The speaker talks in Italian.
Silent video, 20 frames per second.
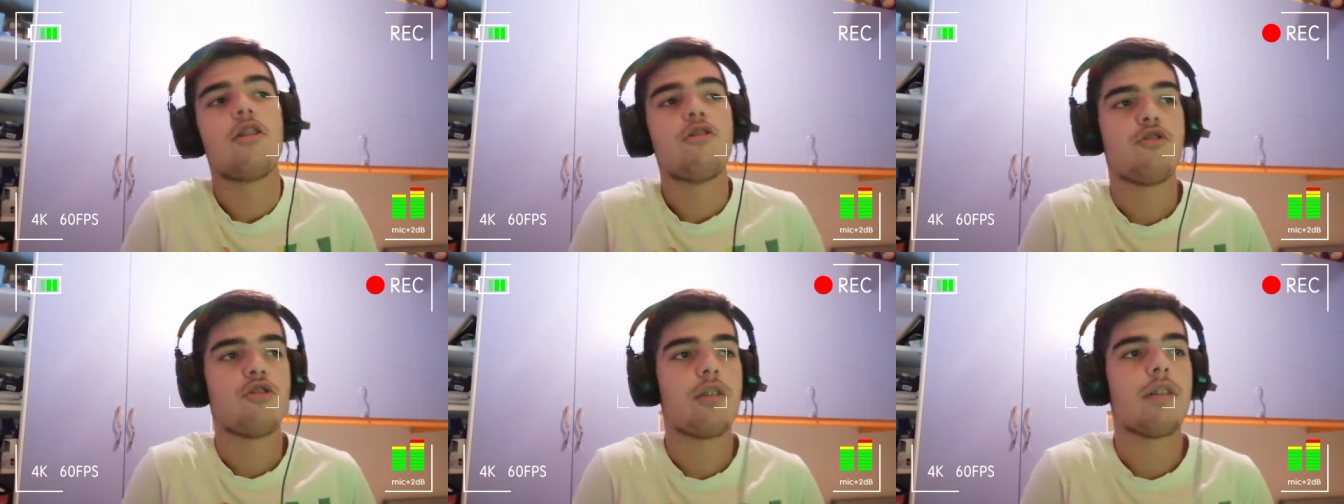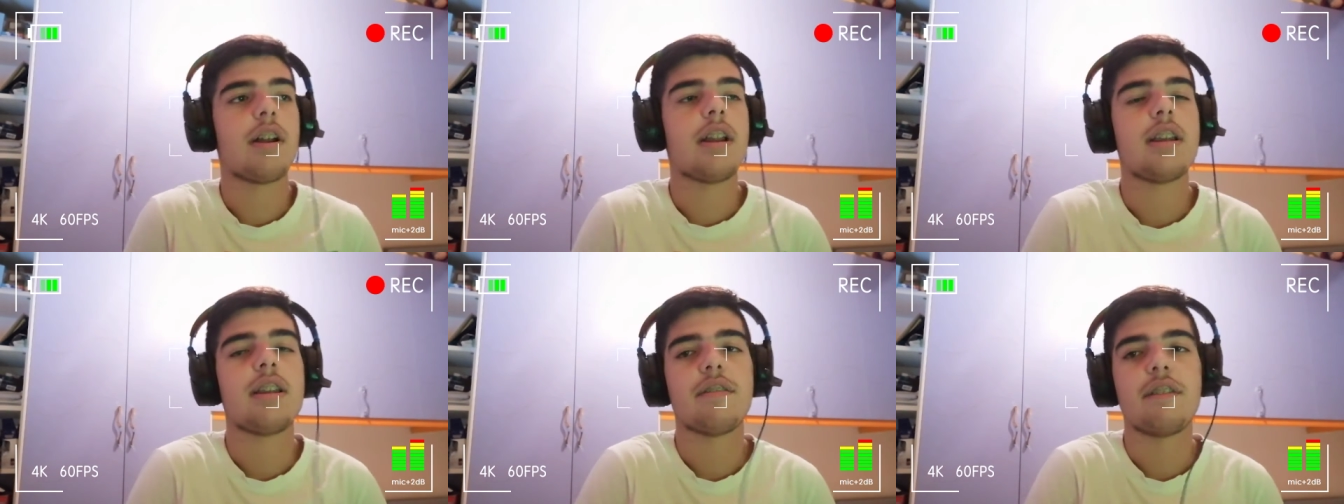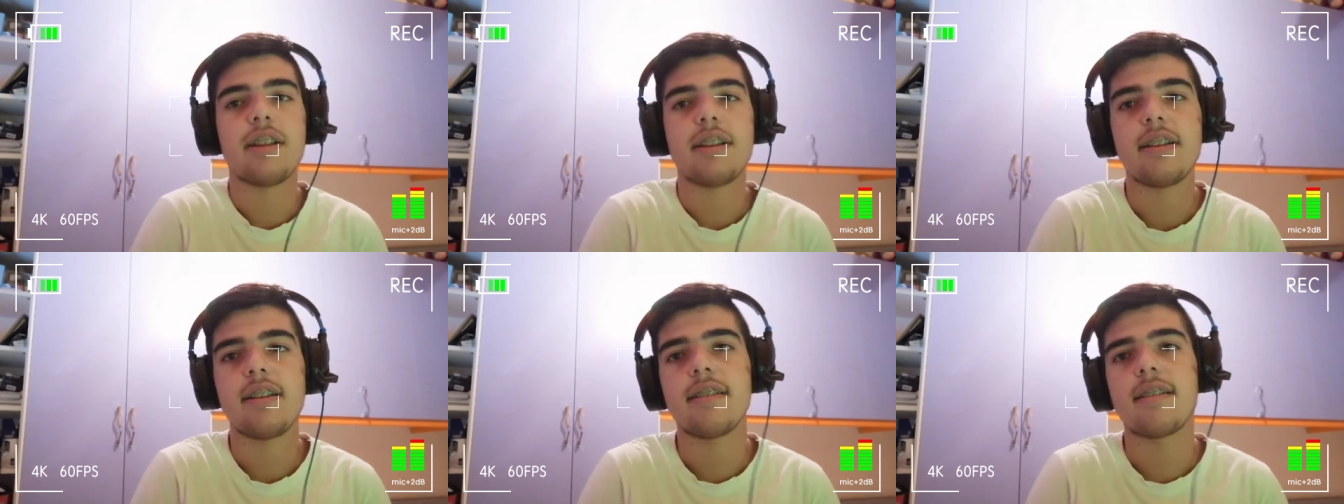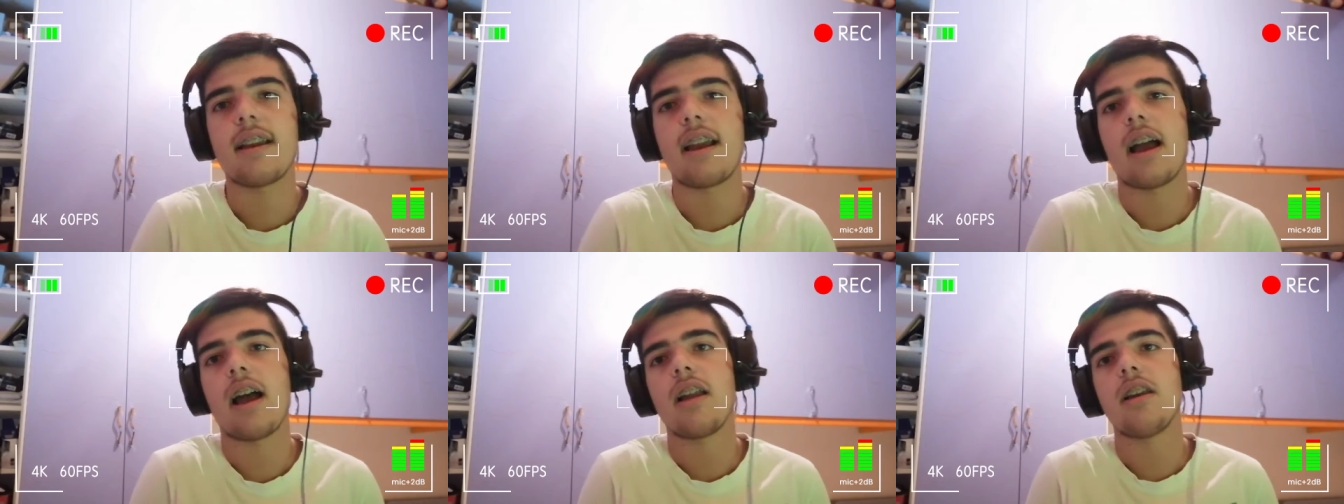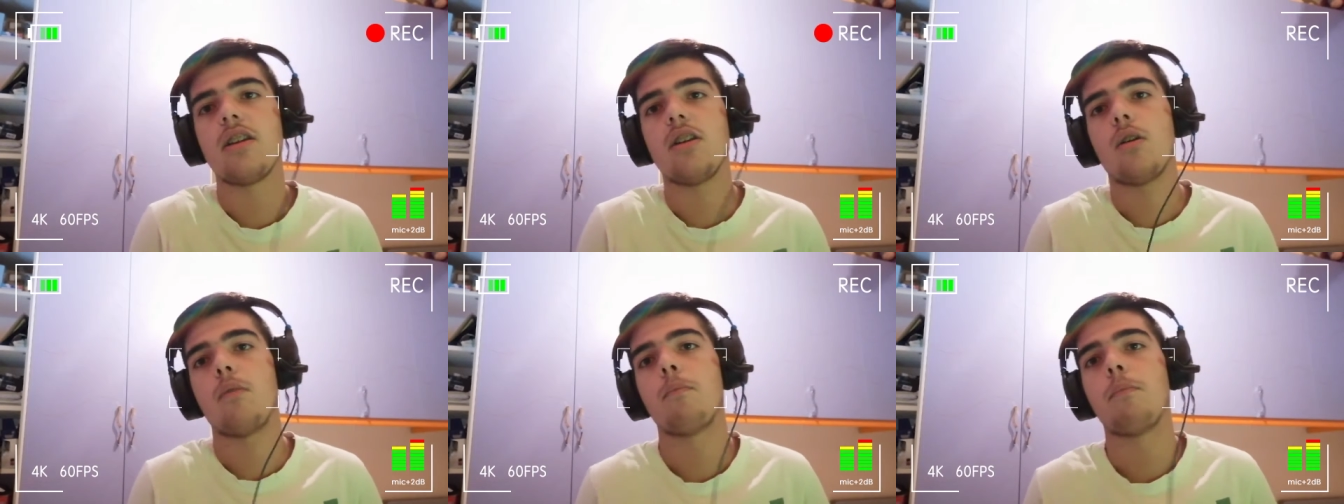Un giovane di 23
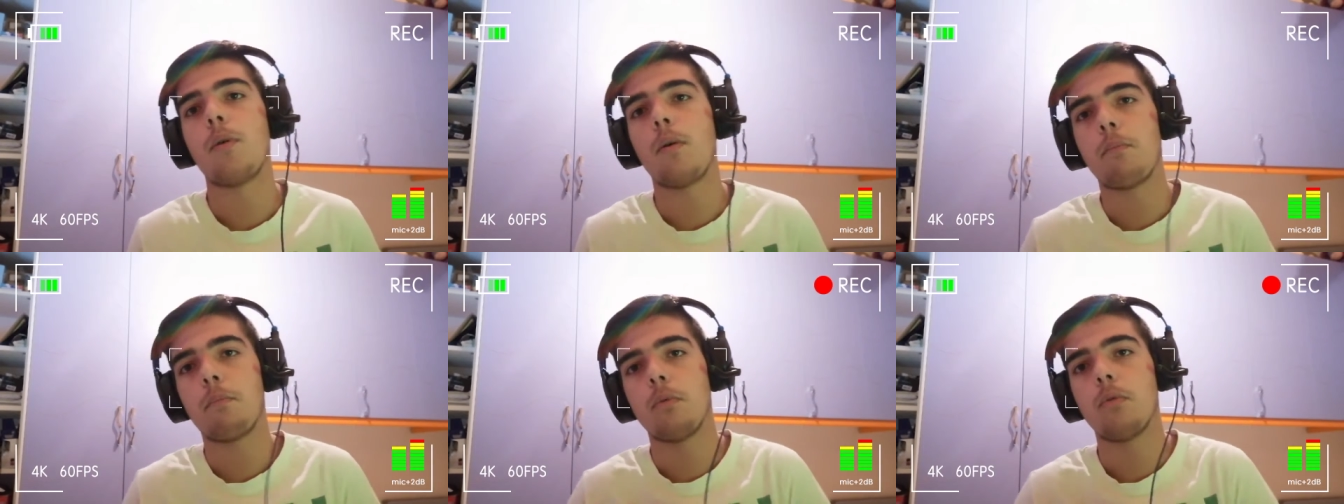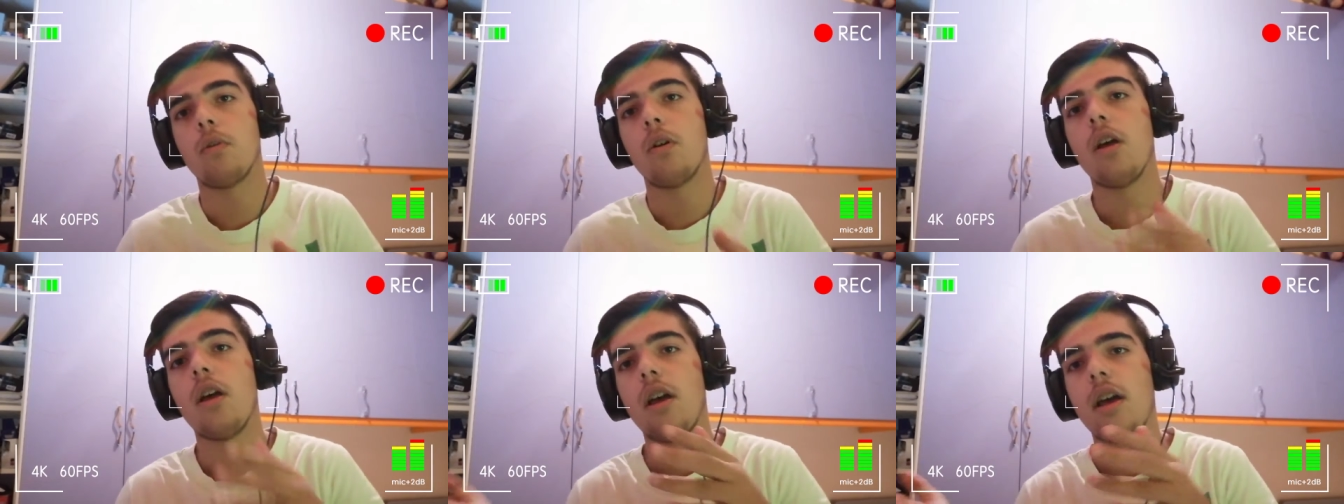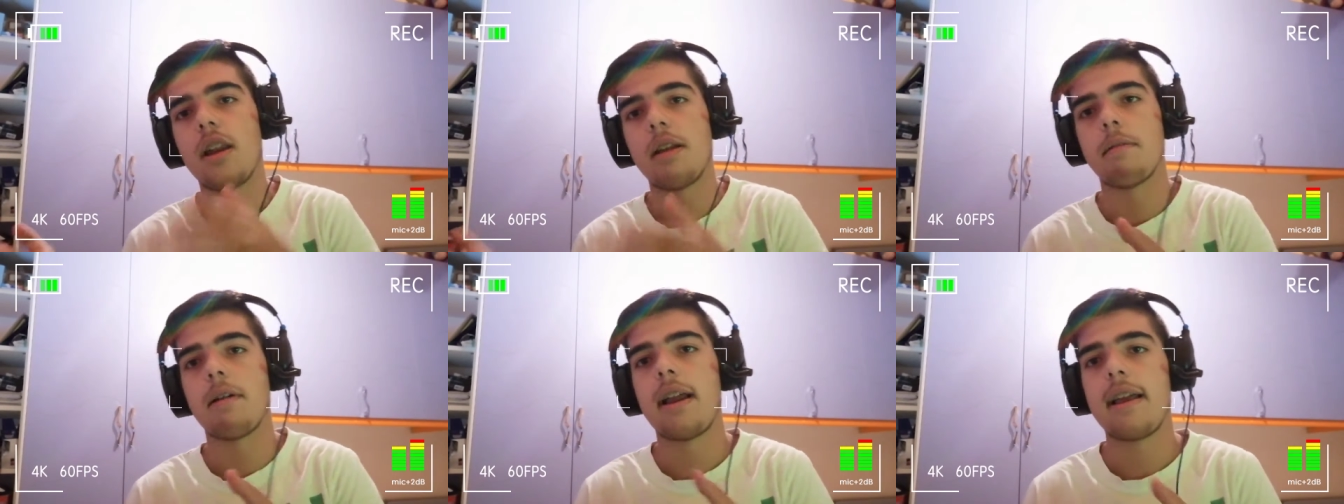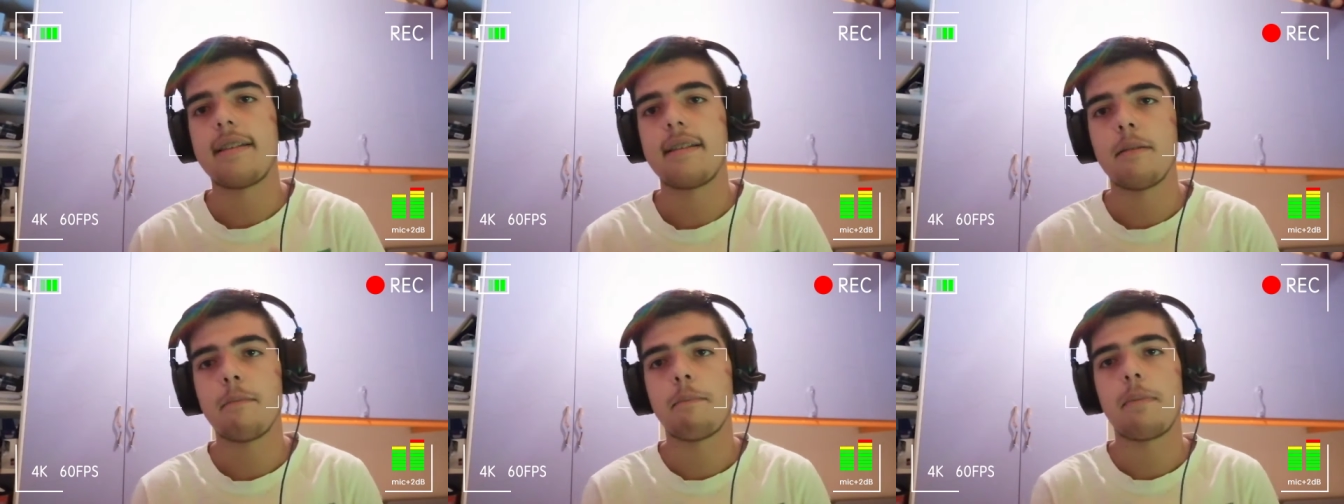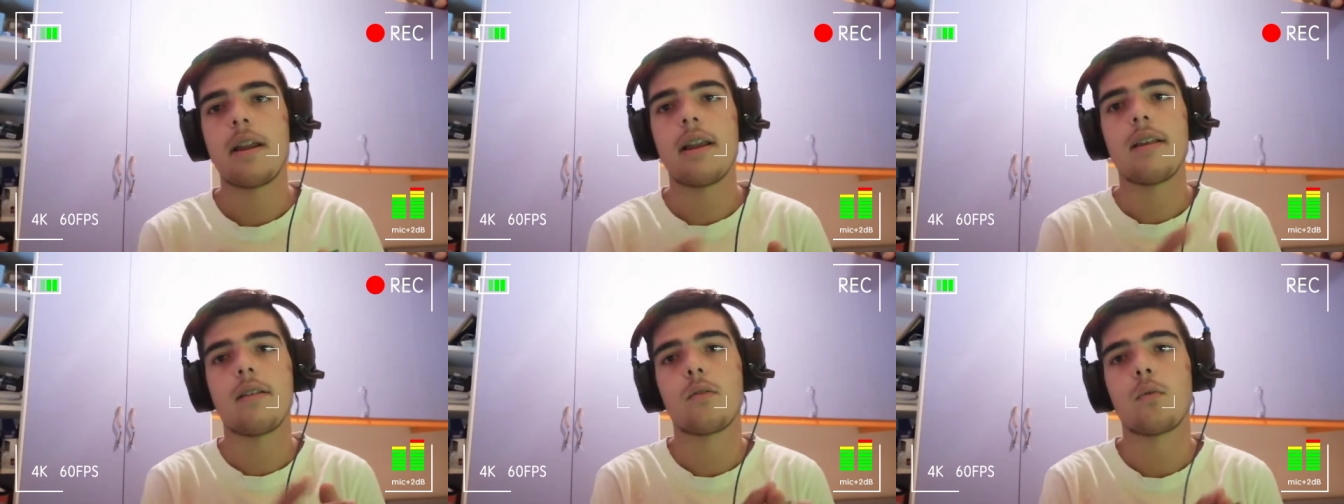anni non può pu- rimanere
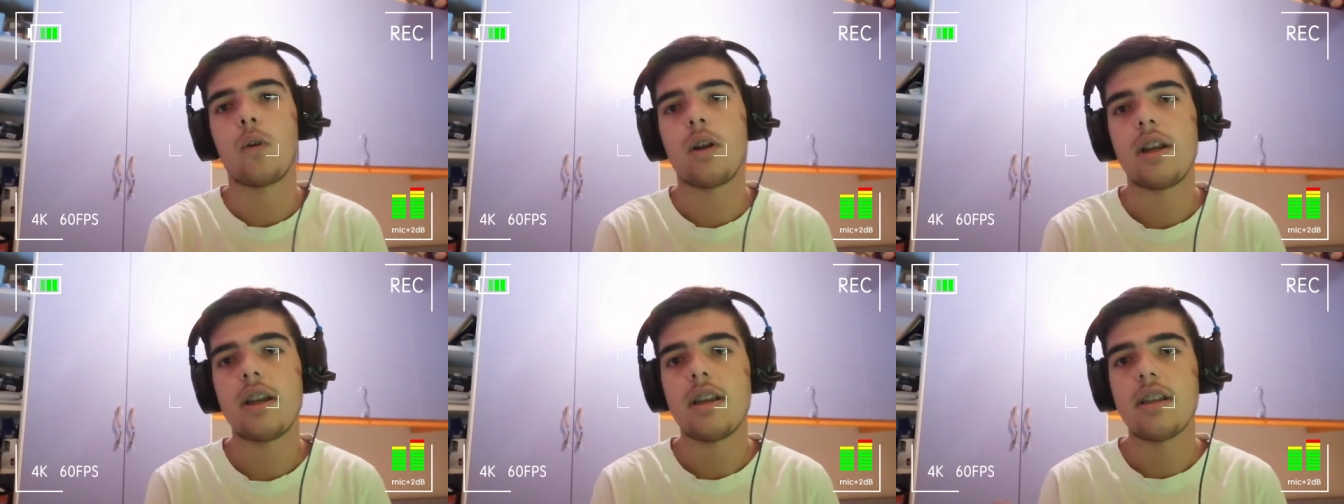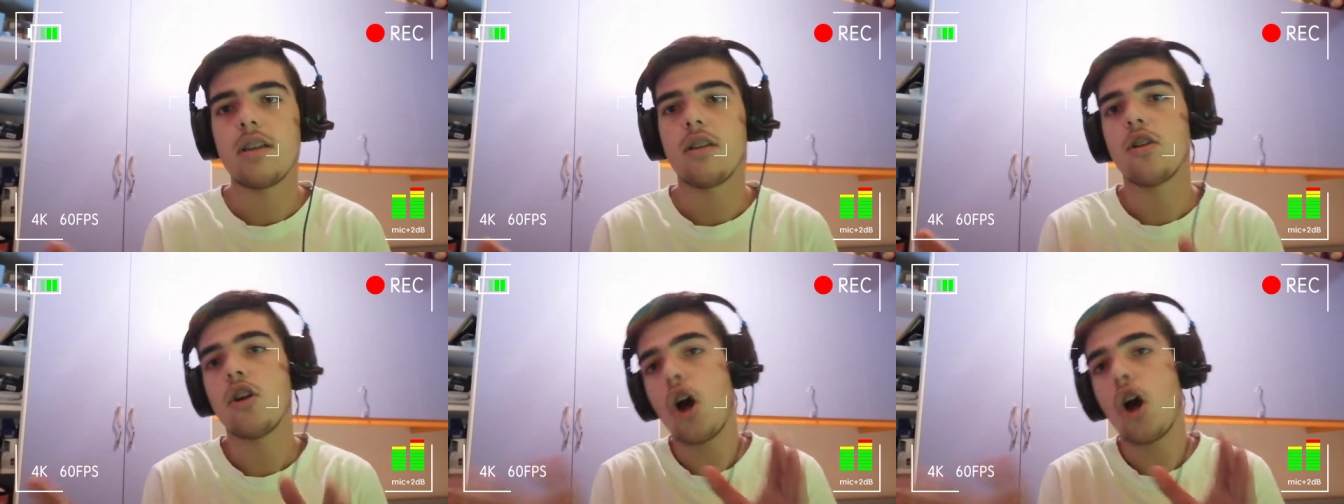sempre nelle squadre di.